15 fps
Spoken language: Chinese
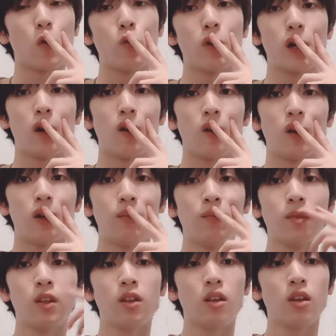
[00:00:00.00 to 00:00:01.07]
要会考了。
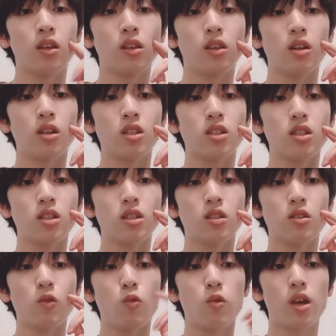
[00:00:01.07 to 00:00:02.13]
得知
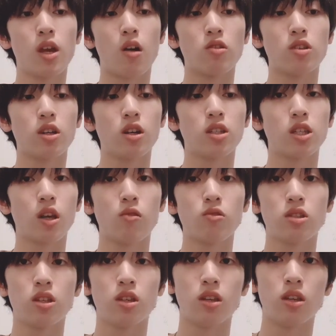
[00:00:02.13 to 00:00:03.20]
会考这个消
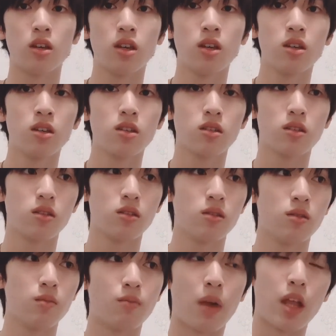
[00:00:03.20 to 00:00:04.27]
息
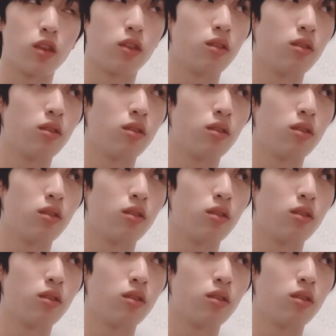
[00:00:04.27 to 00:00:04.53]
是蛮